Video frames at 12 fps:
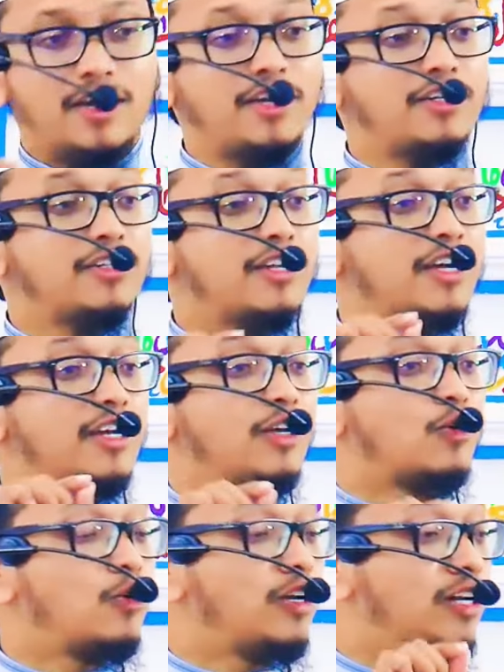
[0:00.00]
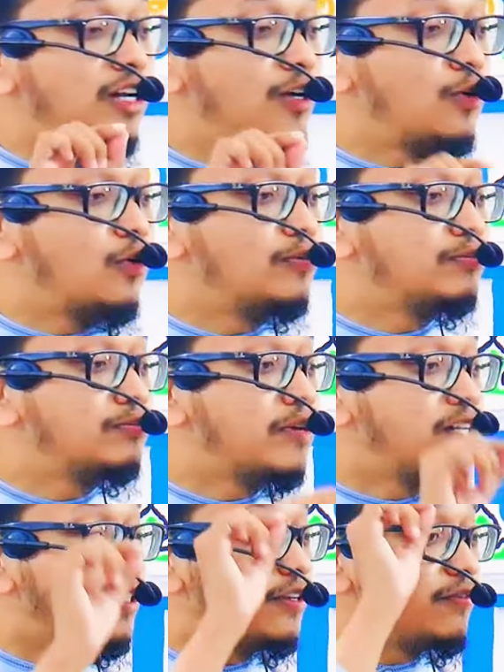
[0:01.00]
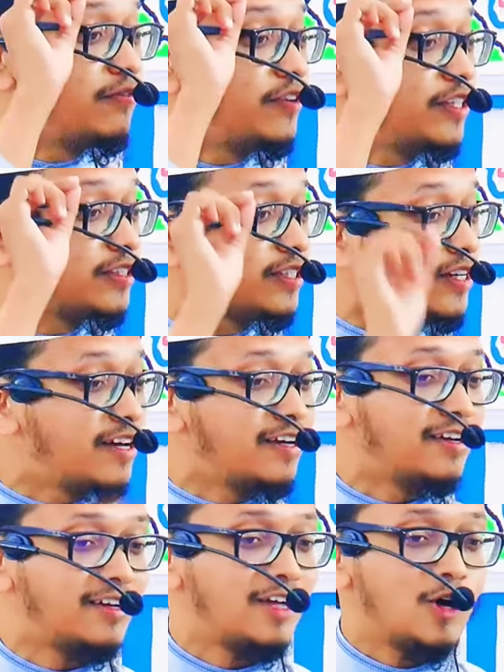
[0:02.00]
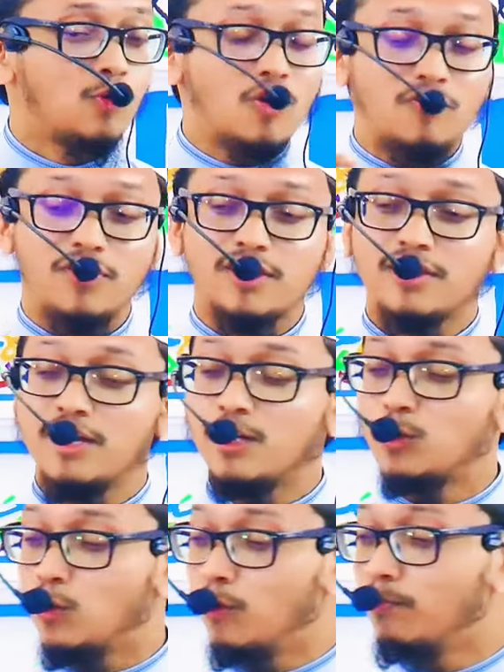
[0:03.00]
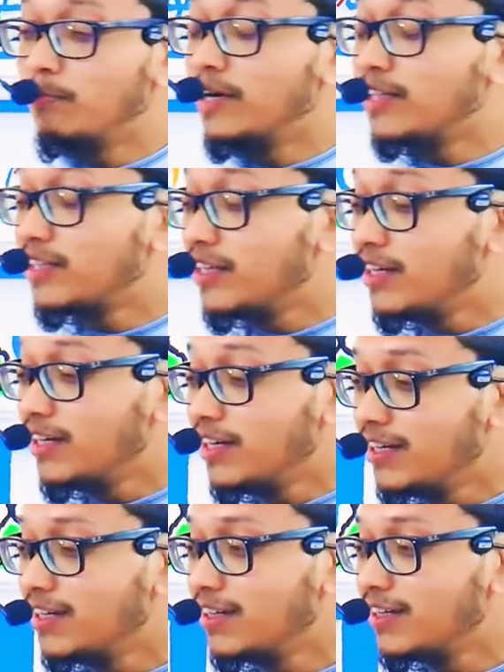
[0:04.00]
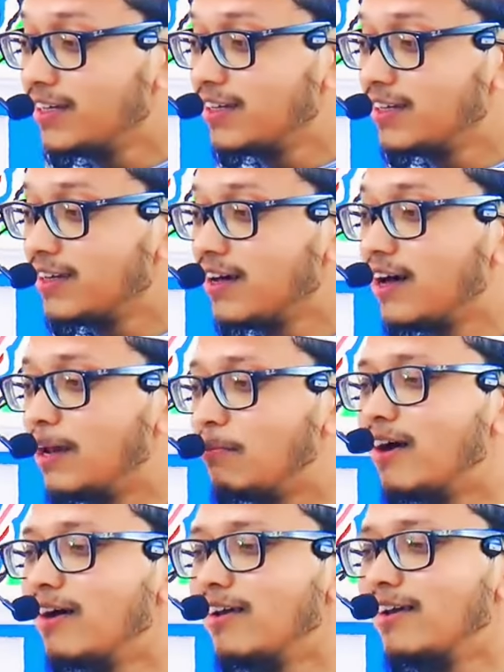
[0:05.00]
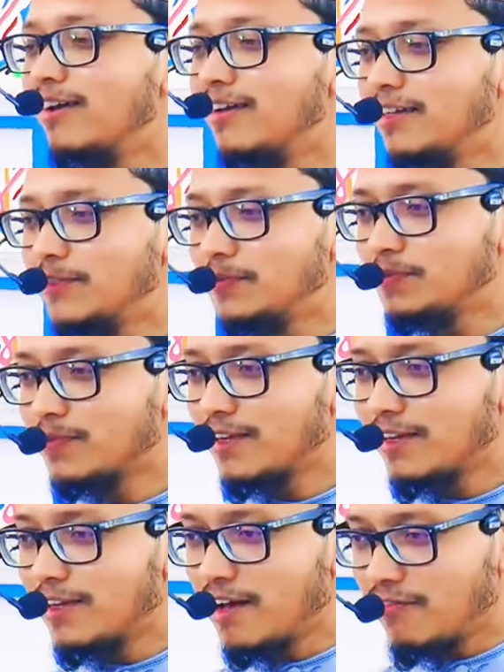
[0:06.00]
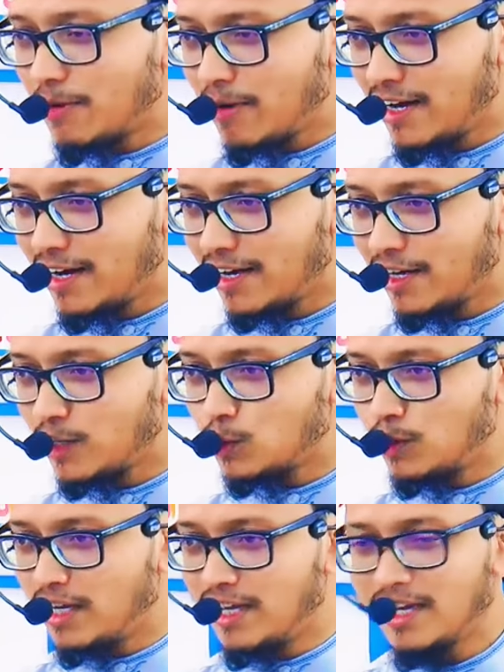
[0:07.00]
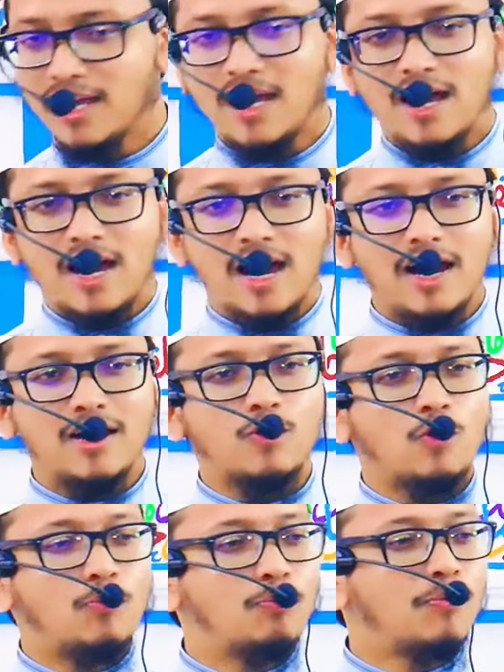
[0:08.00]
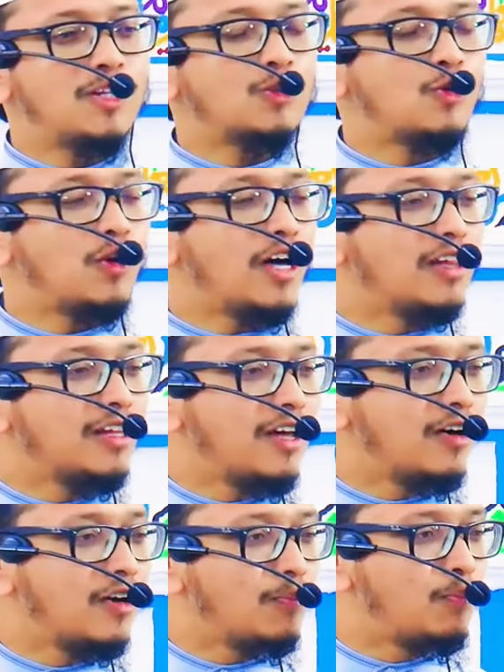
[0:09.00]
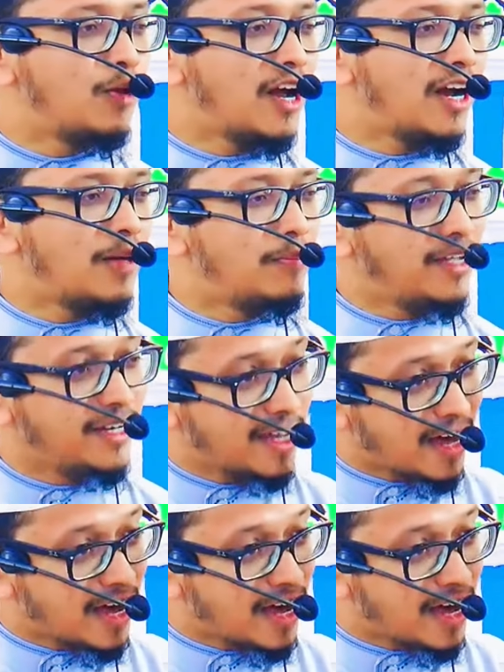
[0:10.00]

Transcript: इन लिकुल्ल उम्मतिन फितना व फितना तो उम्मती अलमाल क्या फरमाया अल्लाह के रसूल ने हर उम्मत को अल्लाह रब्बुलमीन ने